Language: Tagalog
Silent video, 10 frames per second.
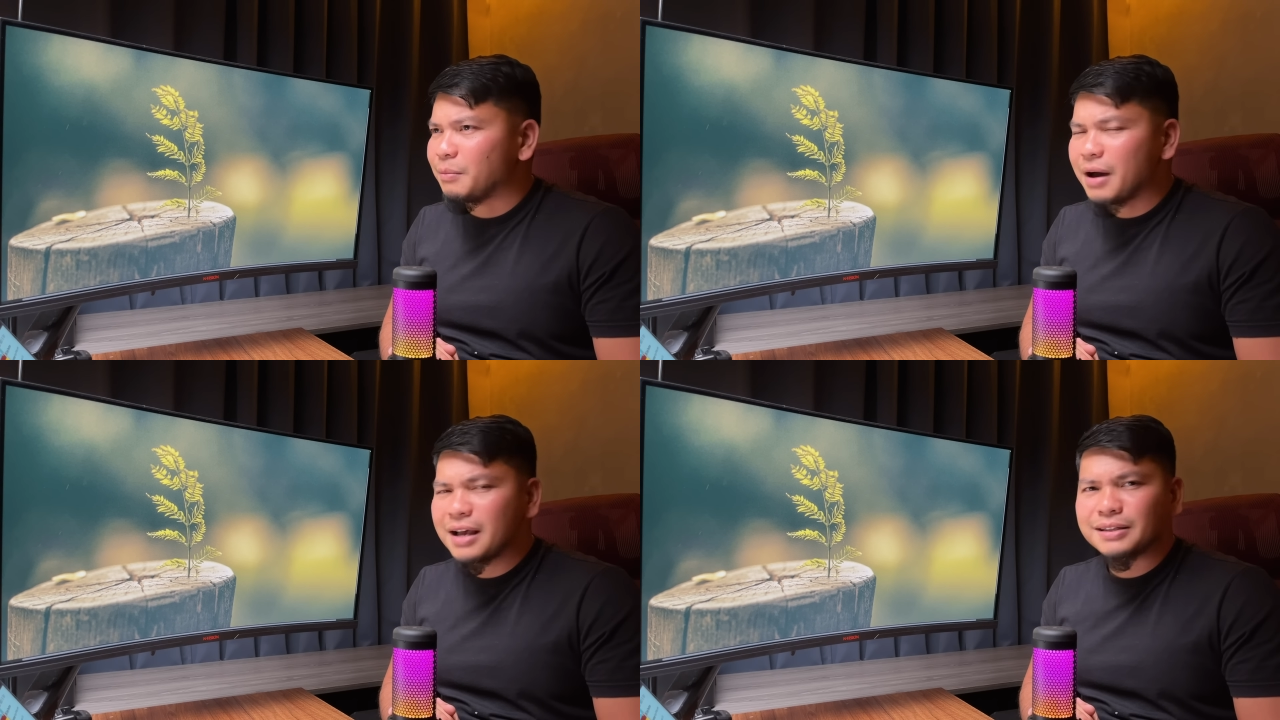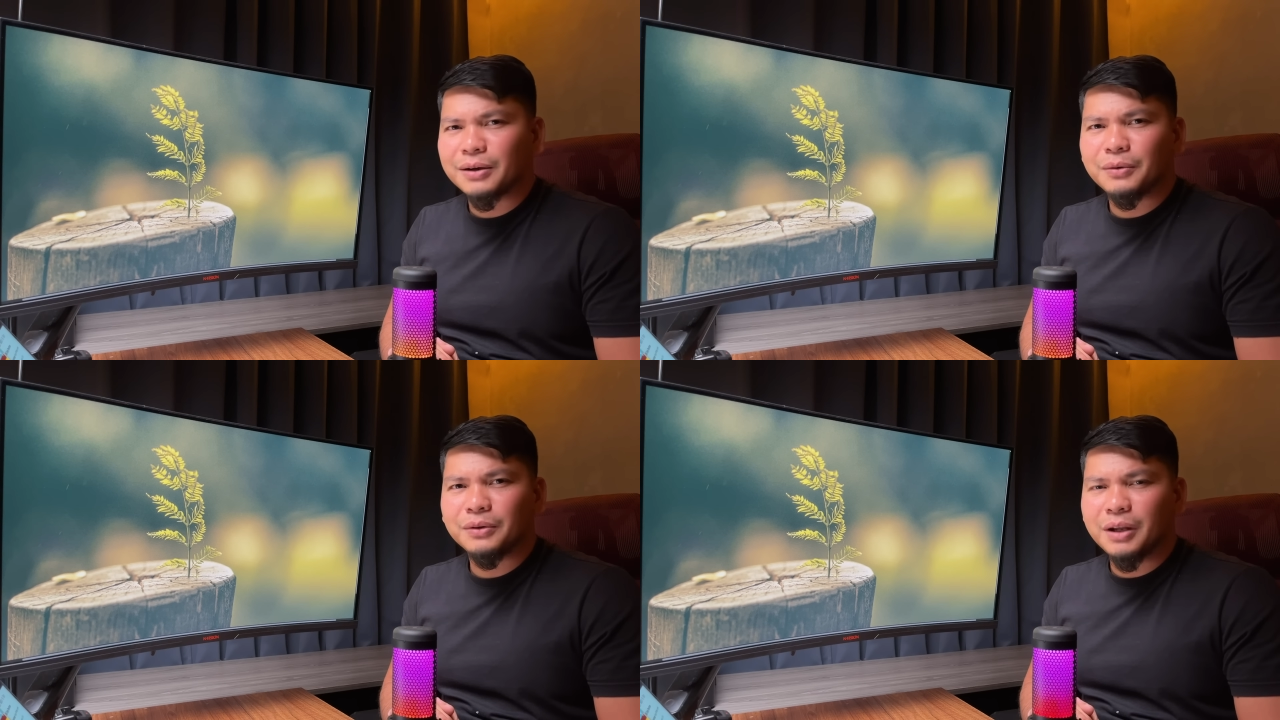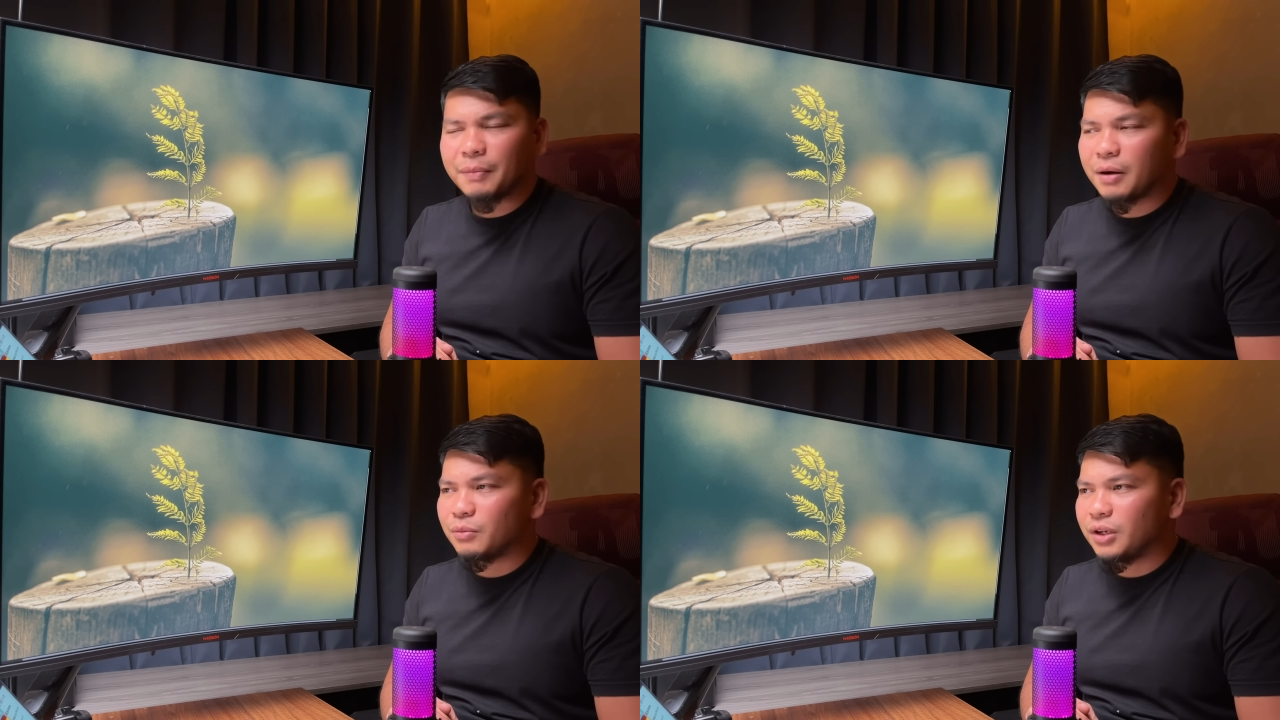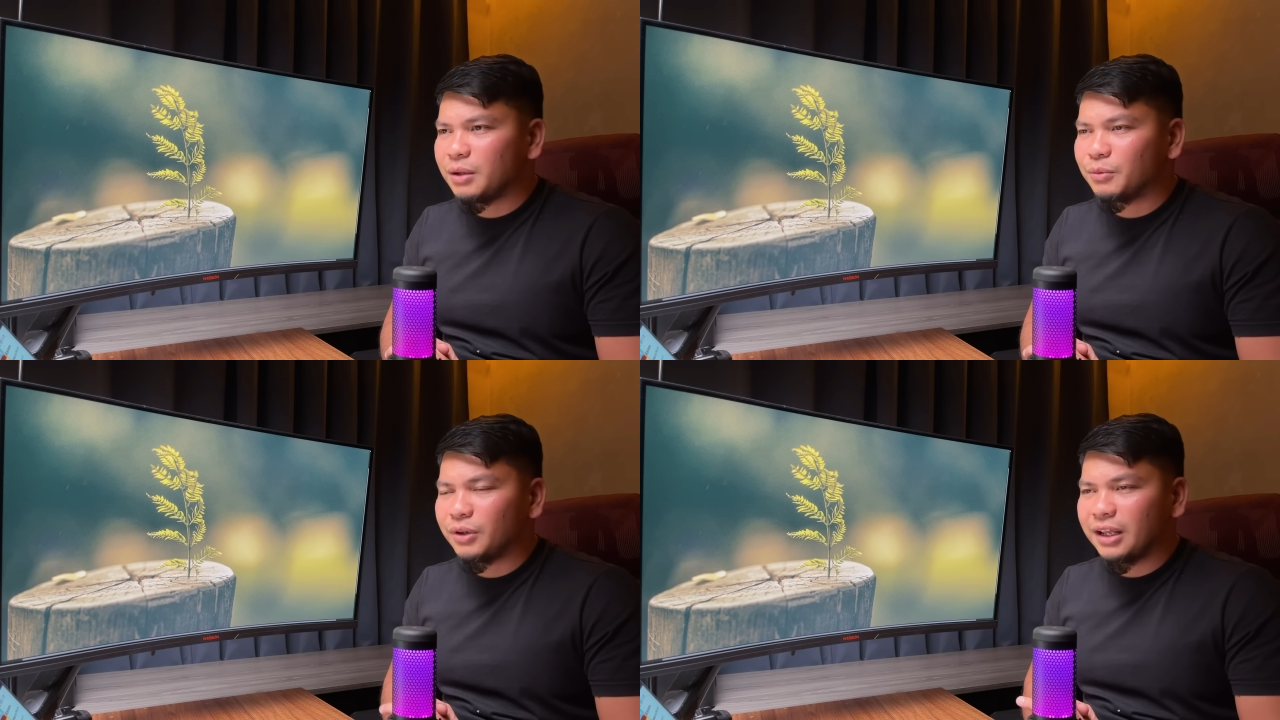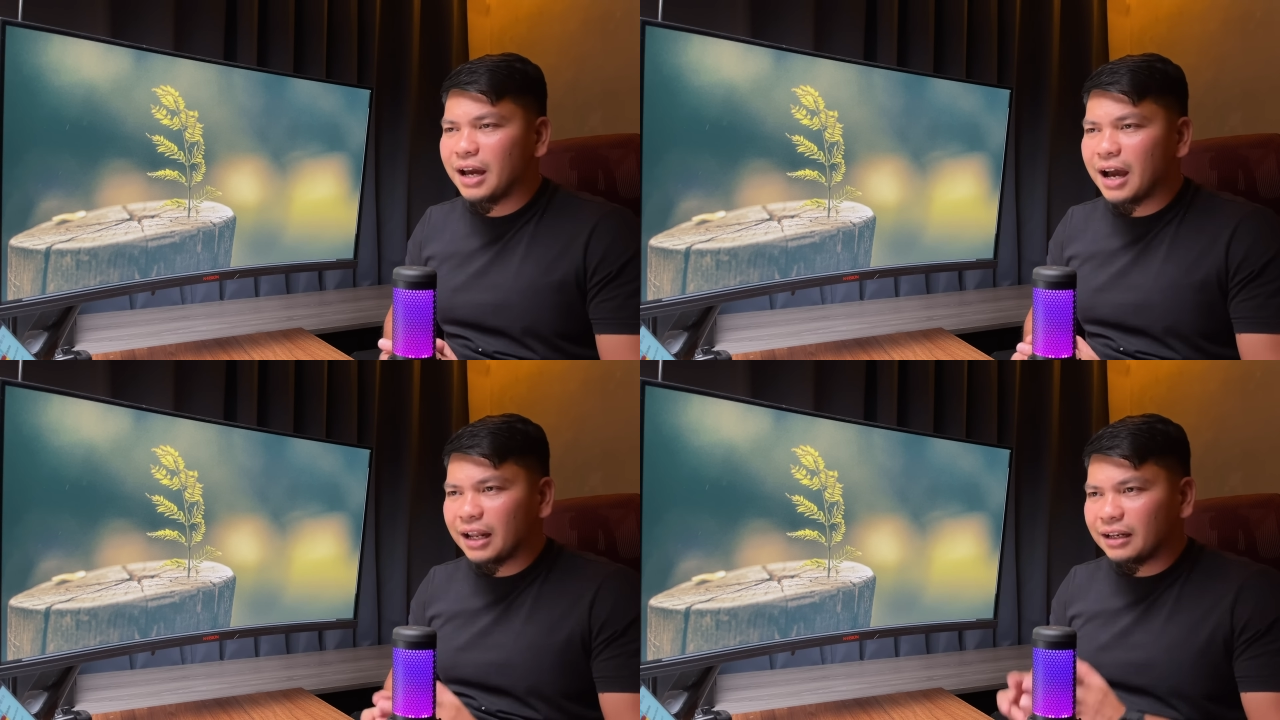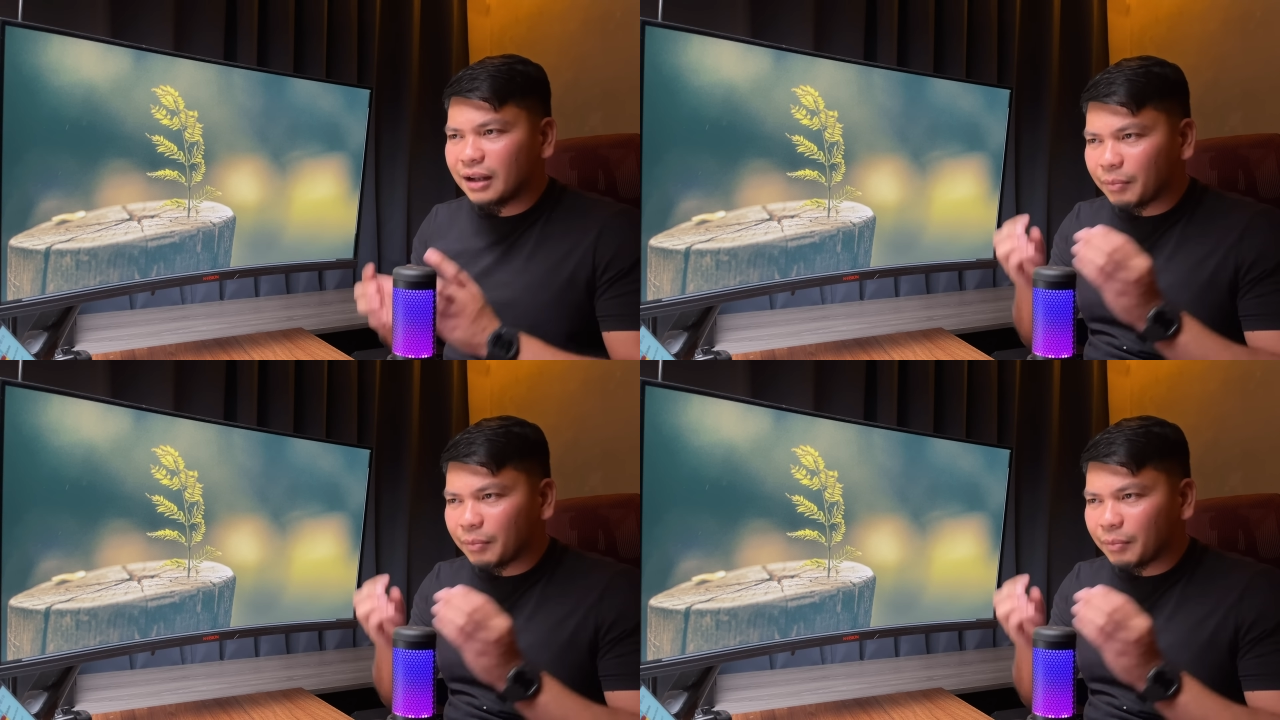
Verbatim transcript: nabasa ko, napagmuni-munihan,